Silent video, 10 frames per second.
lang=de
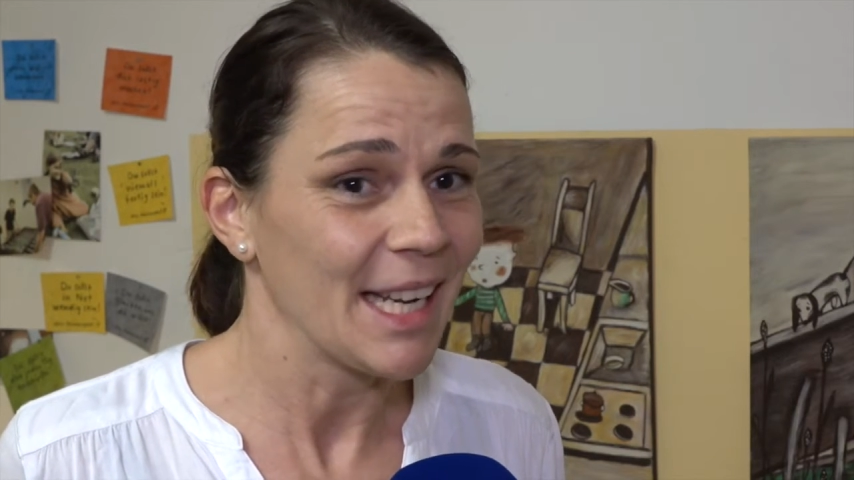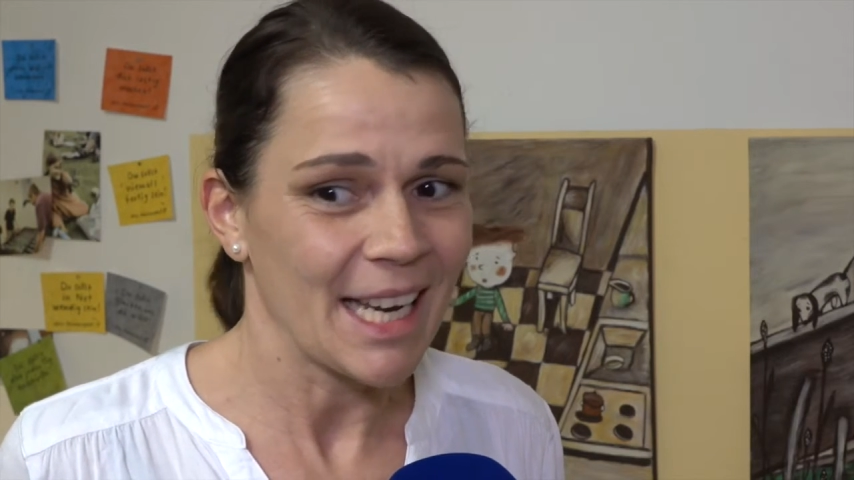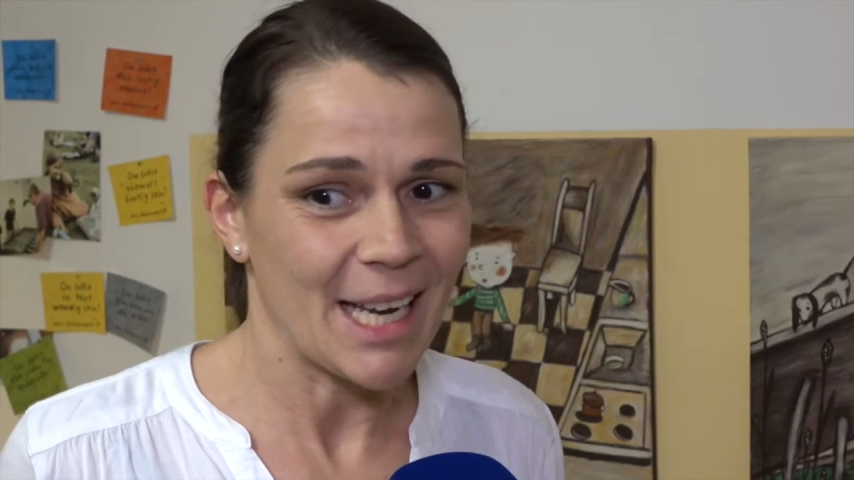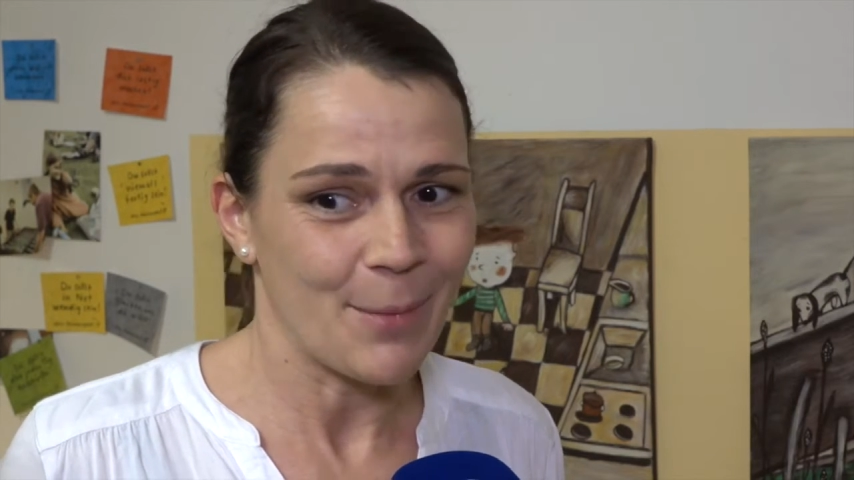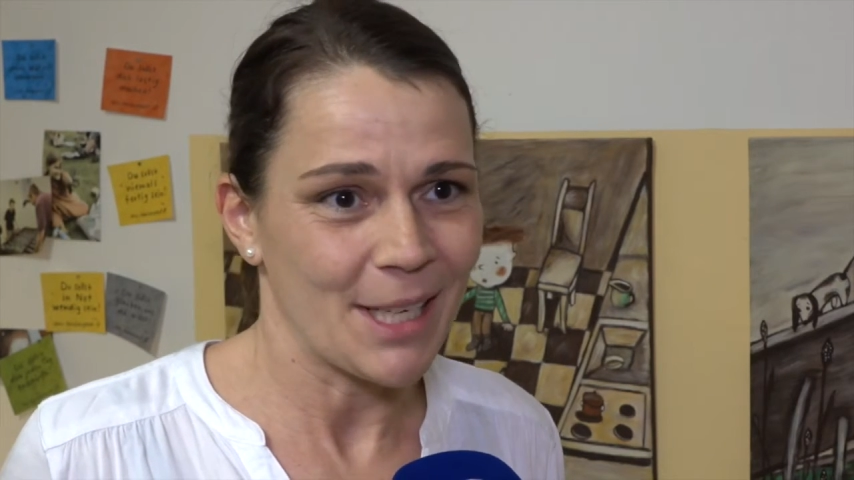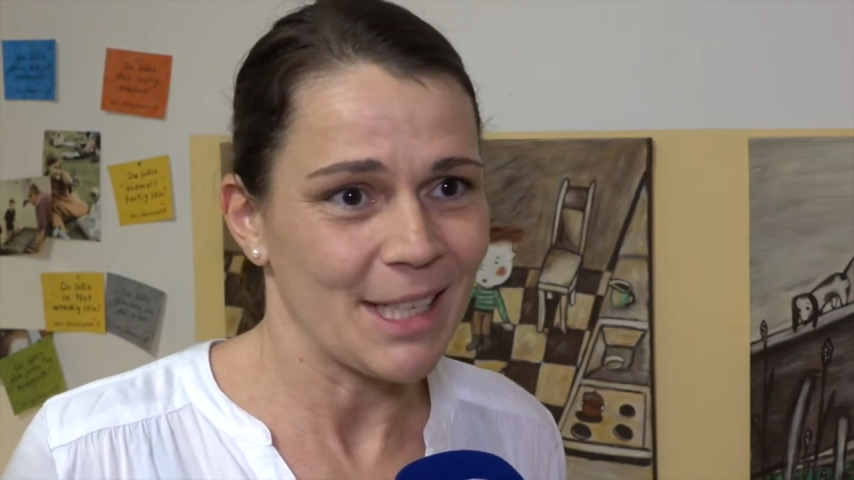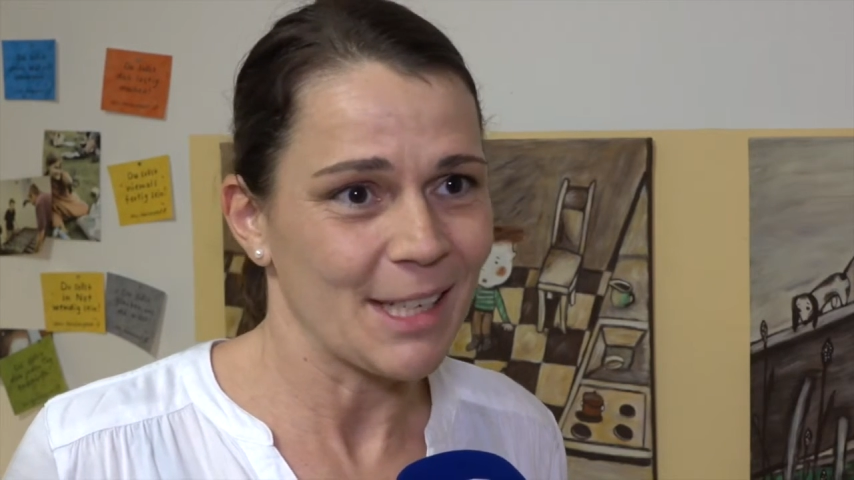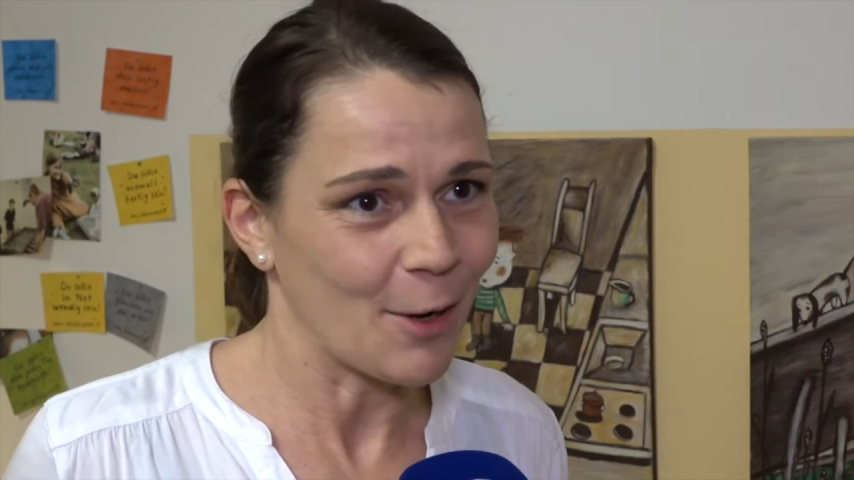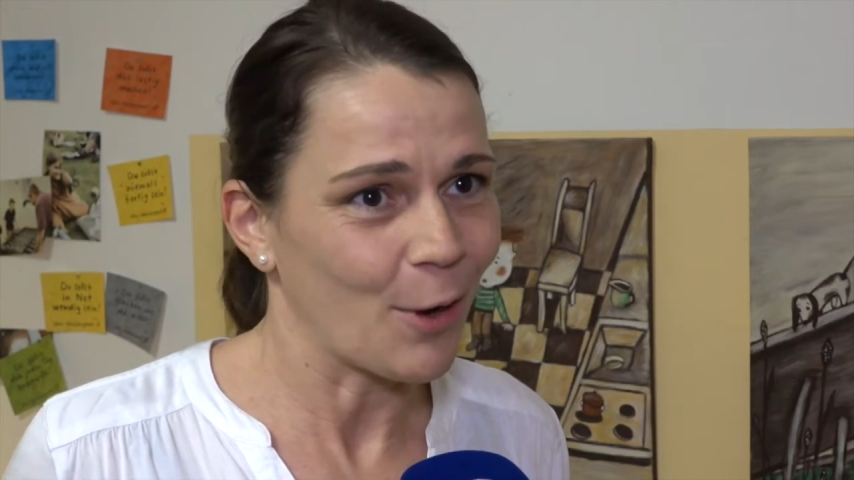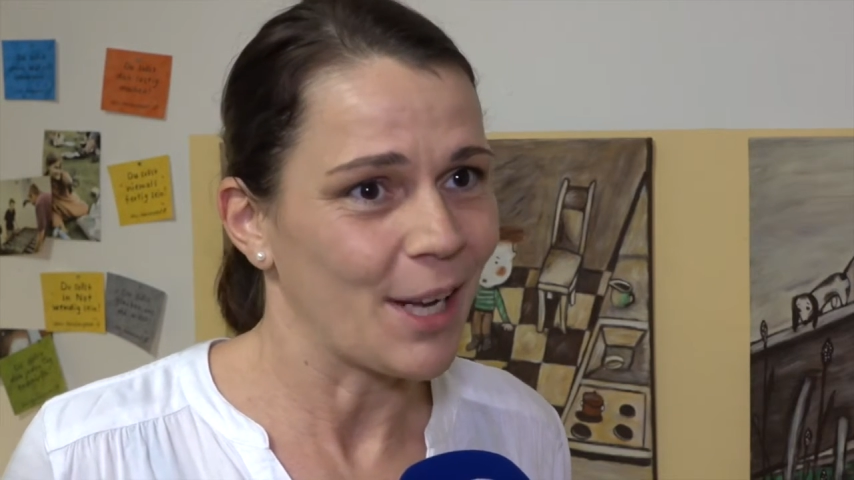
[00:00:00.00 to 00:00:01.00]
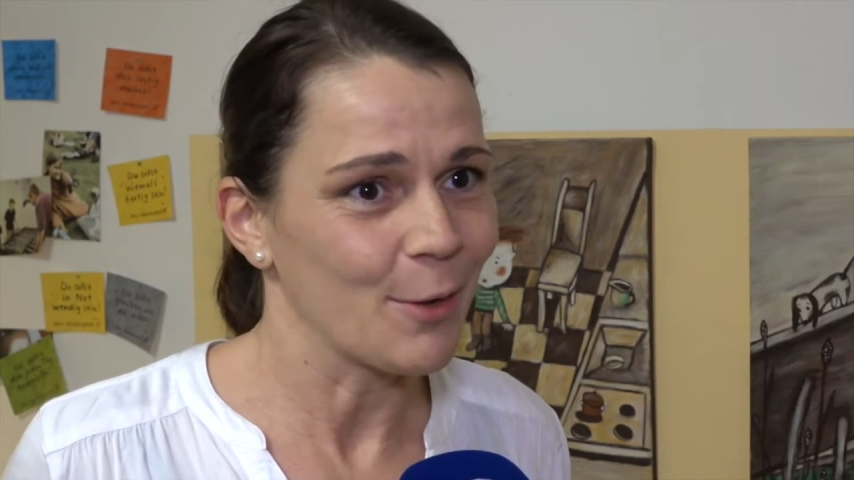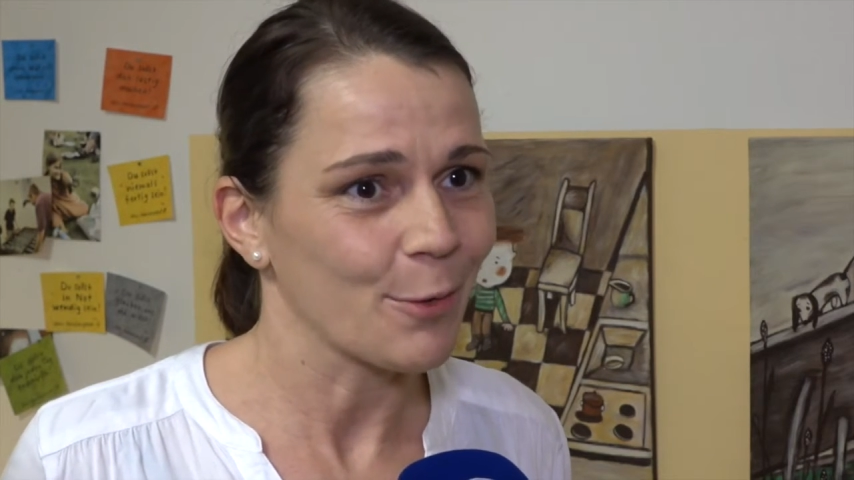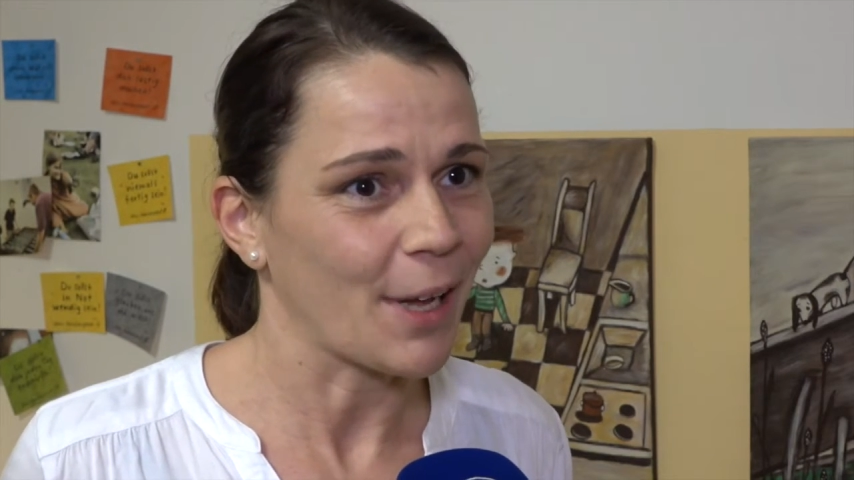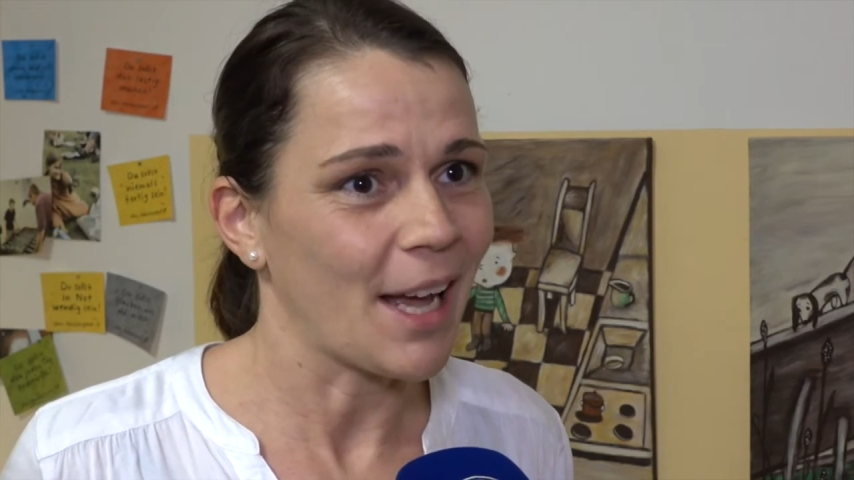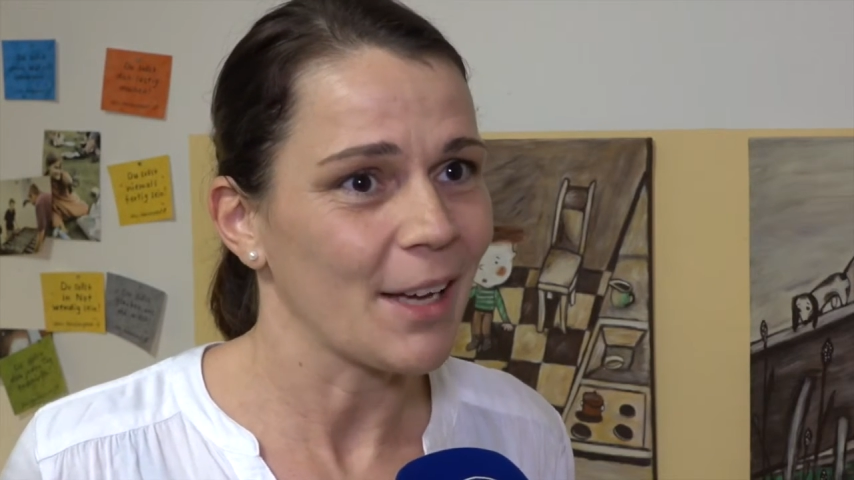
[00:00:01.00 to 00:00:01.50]
kann man denen auch alle
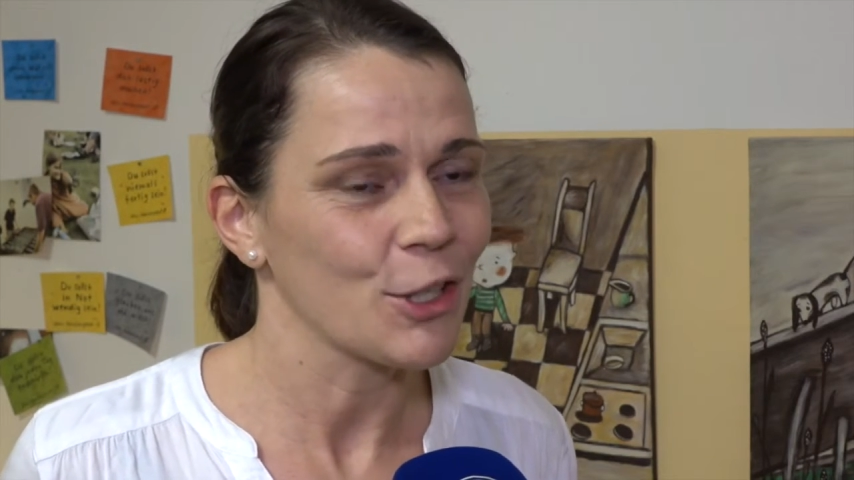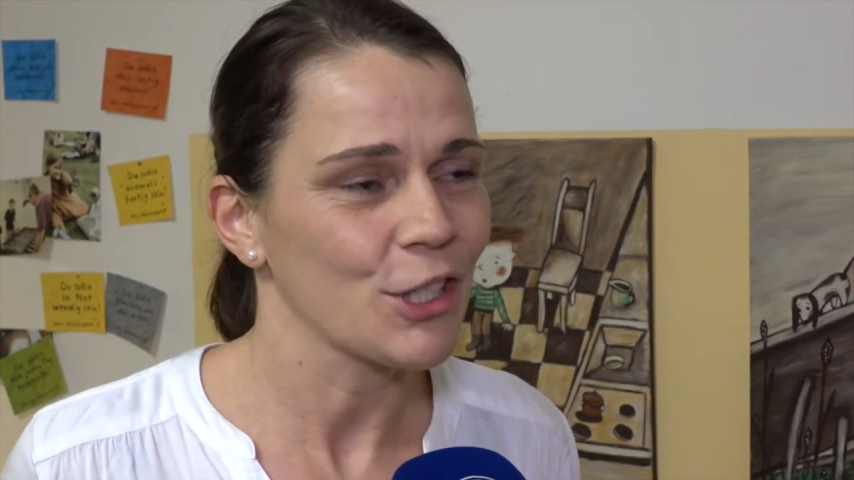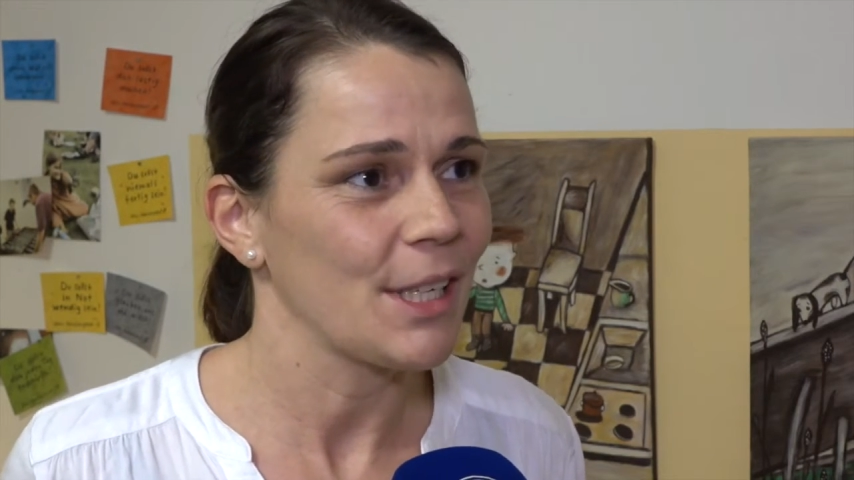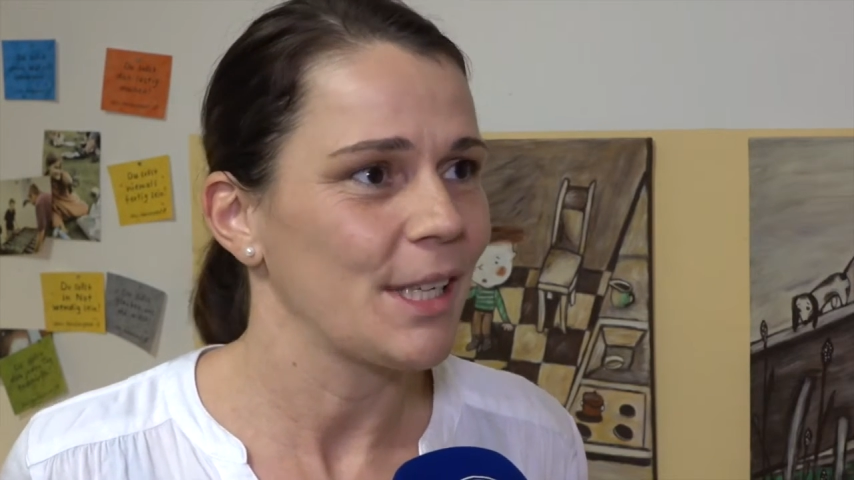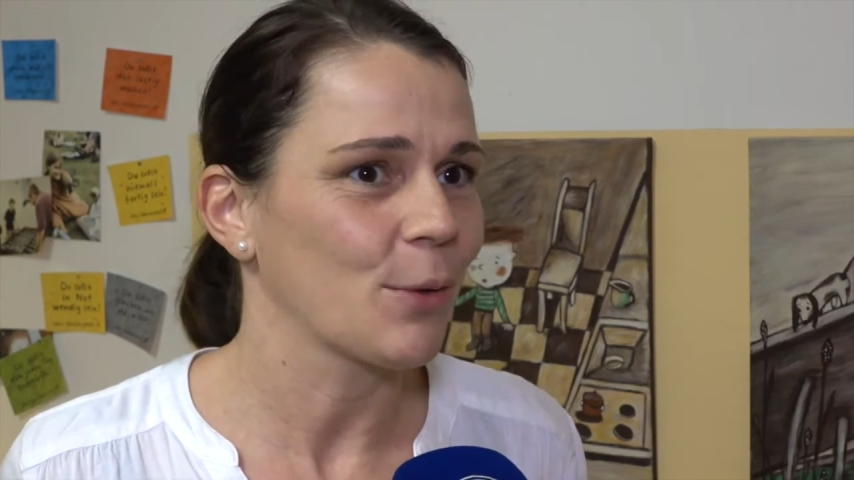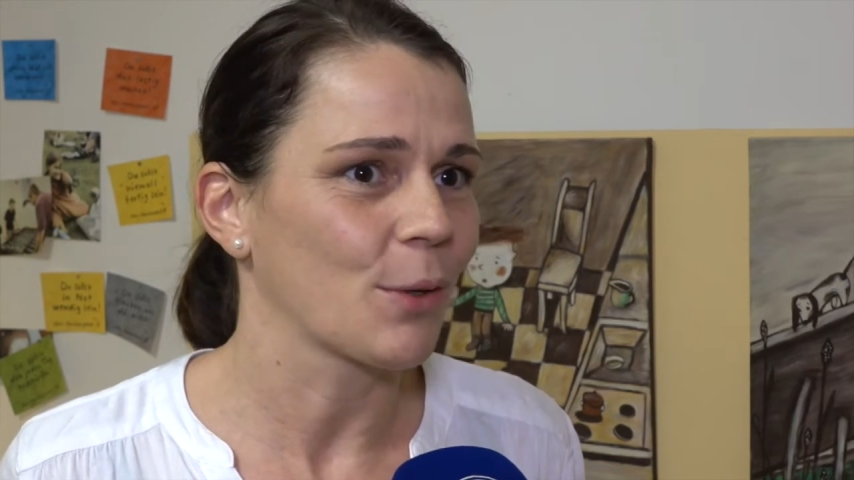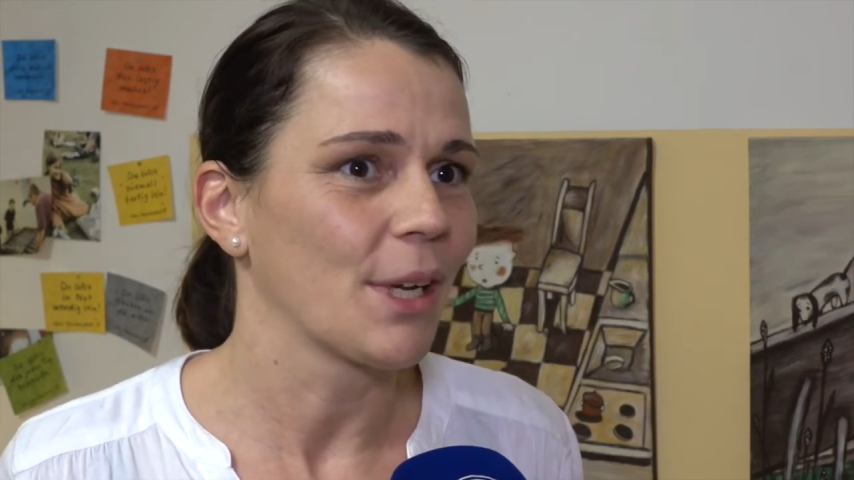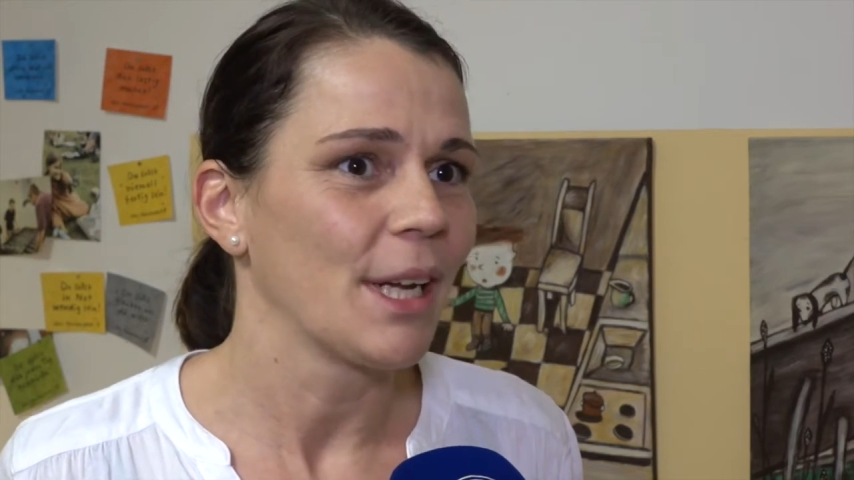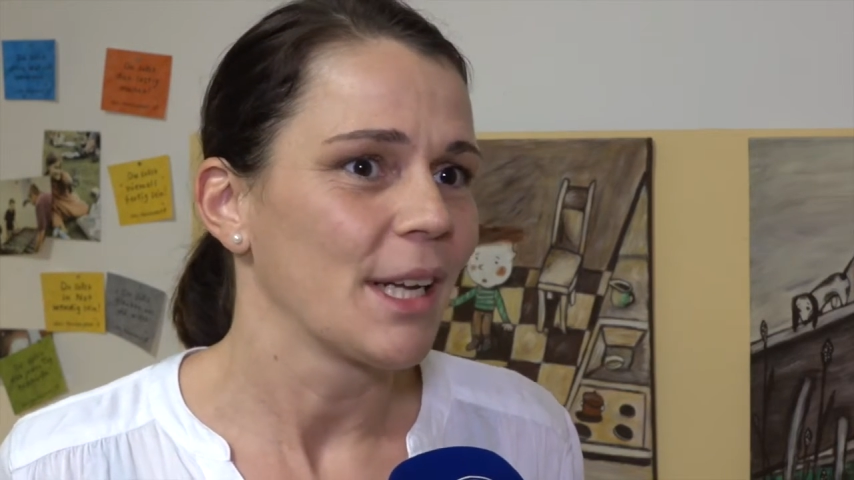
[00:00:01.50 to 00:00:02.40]
Fragen stellen und